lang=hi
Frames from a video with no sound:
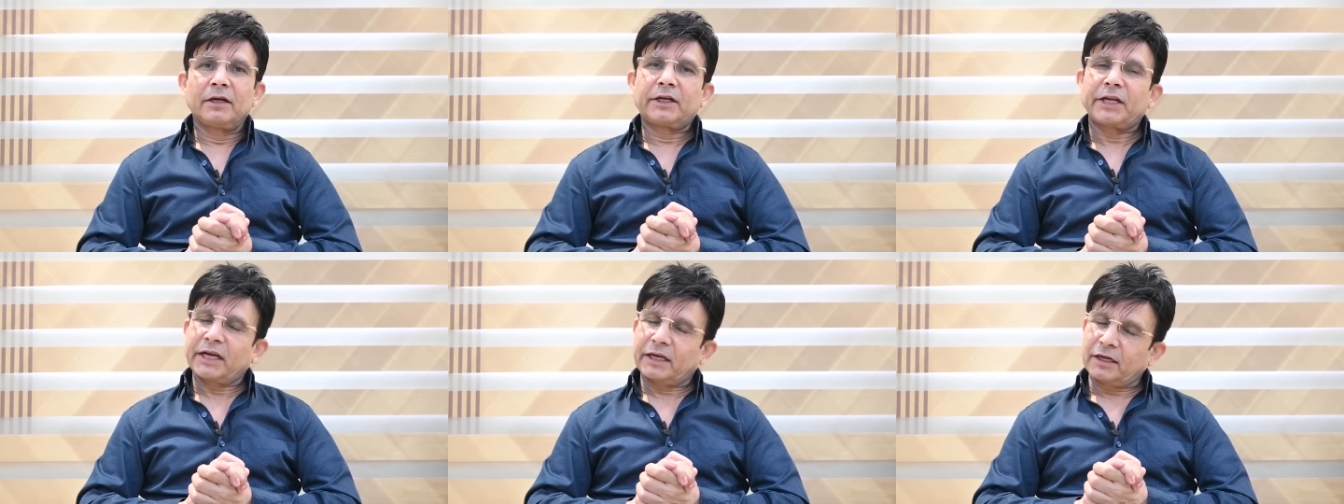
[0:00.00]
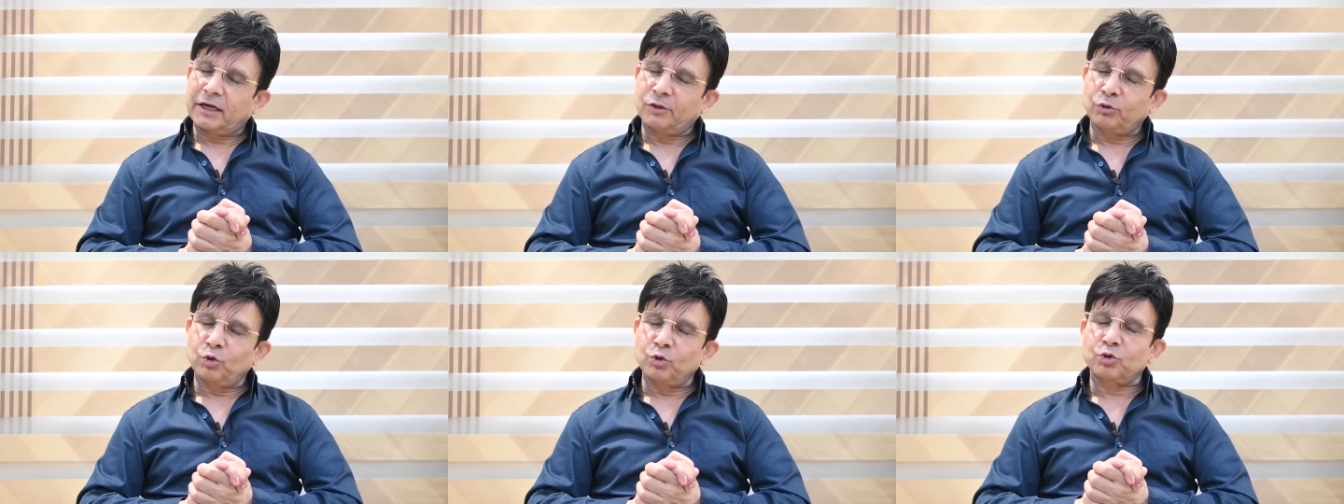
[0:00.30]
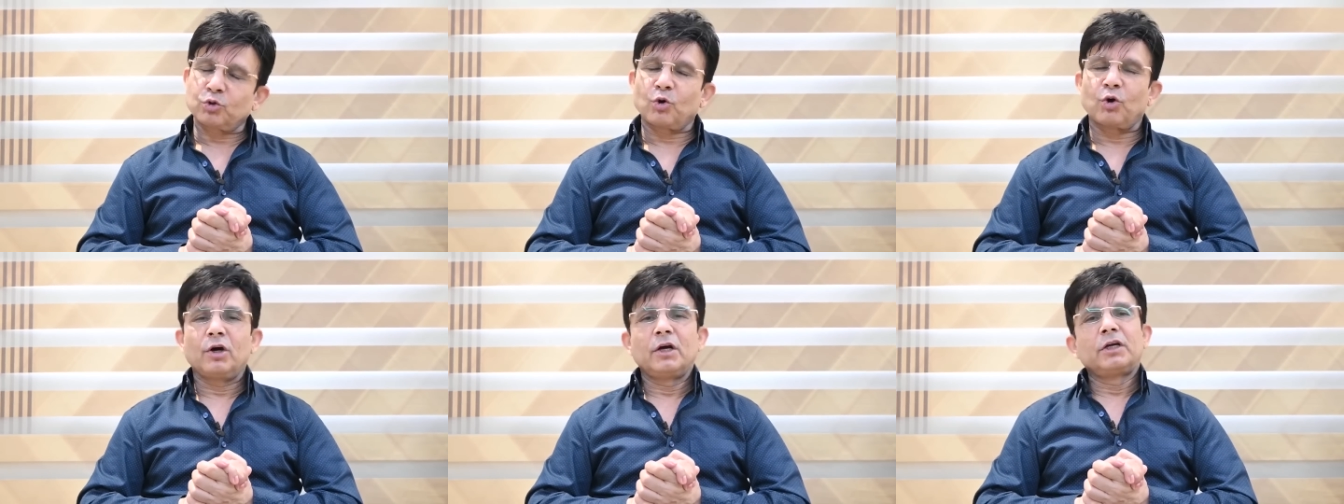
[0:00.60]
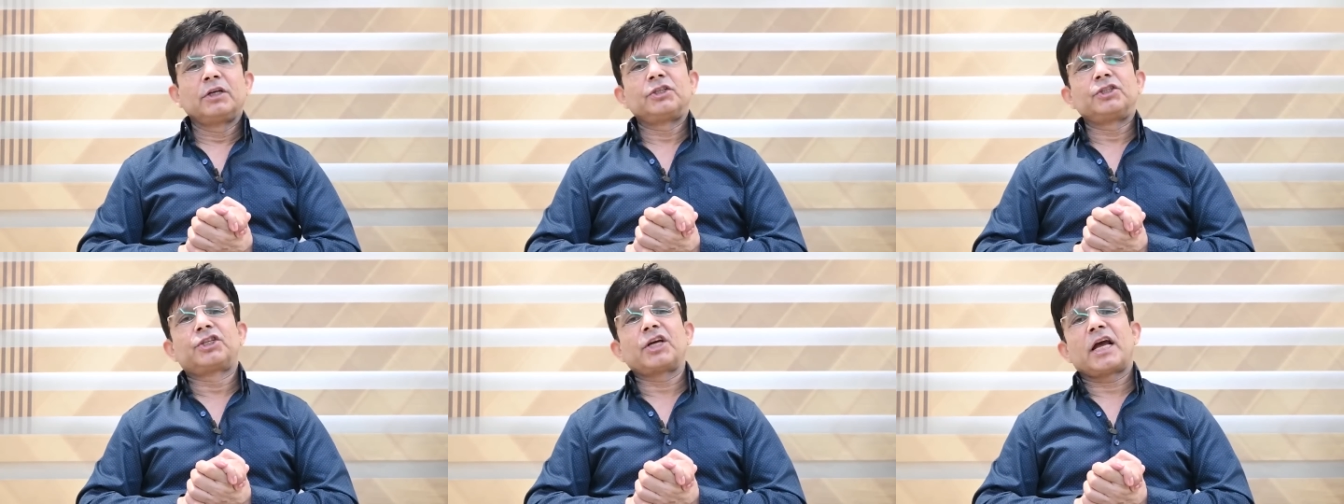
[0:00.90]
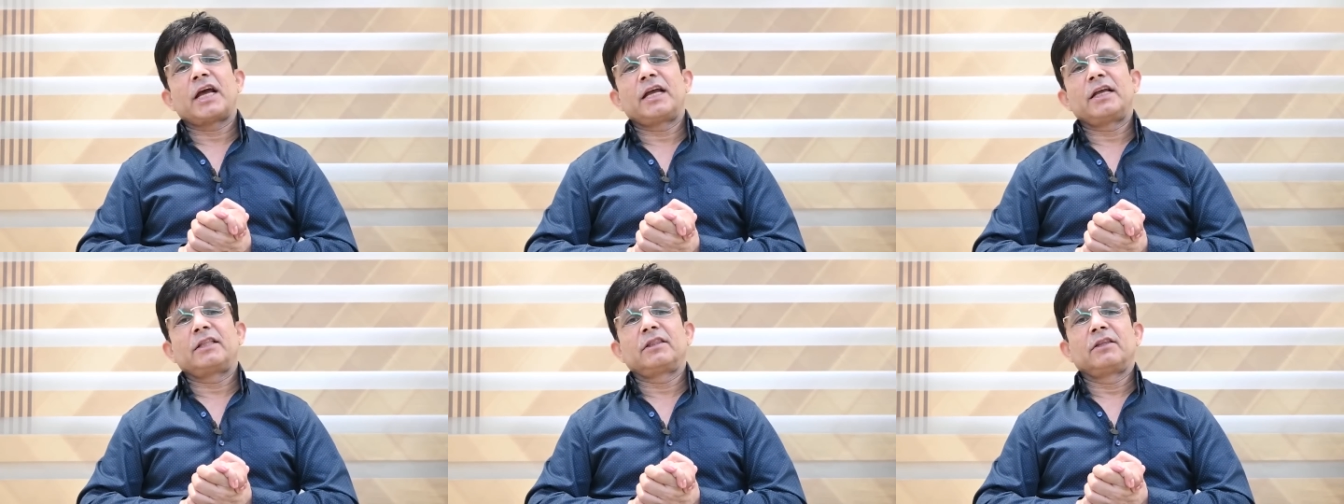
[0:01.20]
टेक केयर दोस्तों
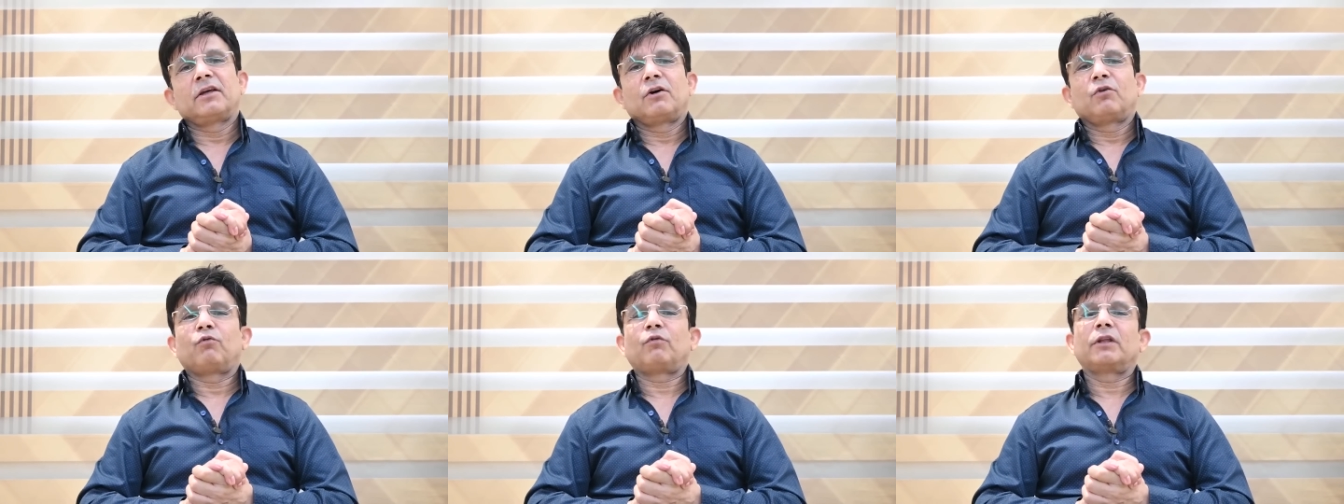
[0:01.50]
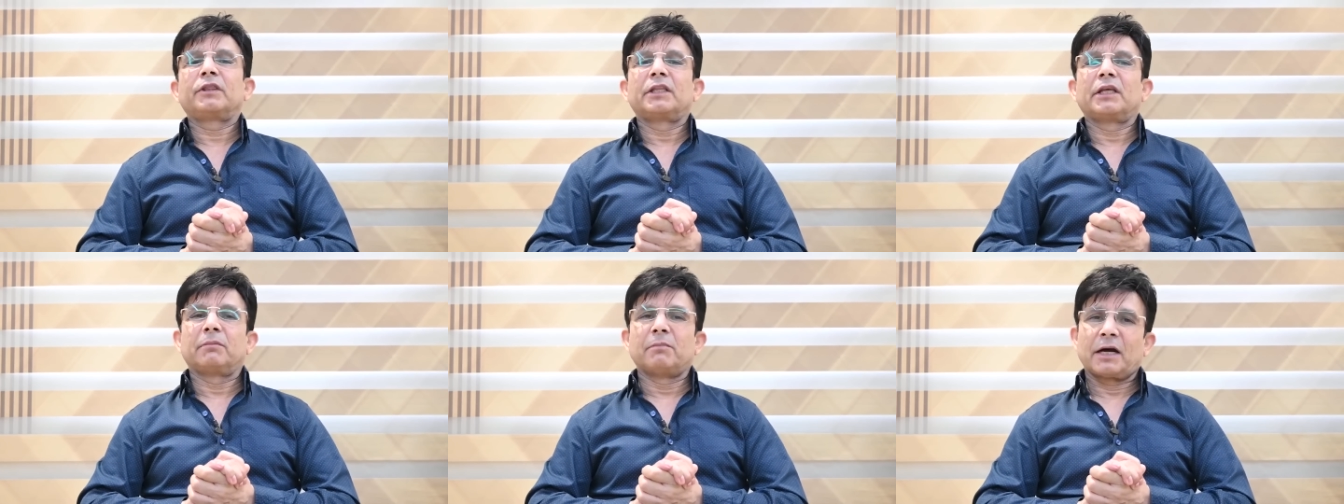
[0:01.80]
जय हिंद वंदे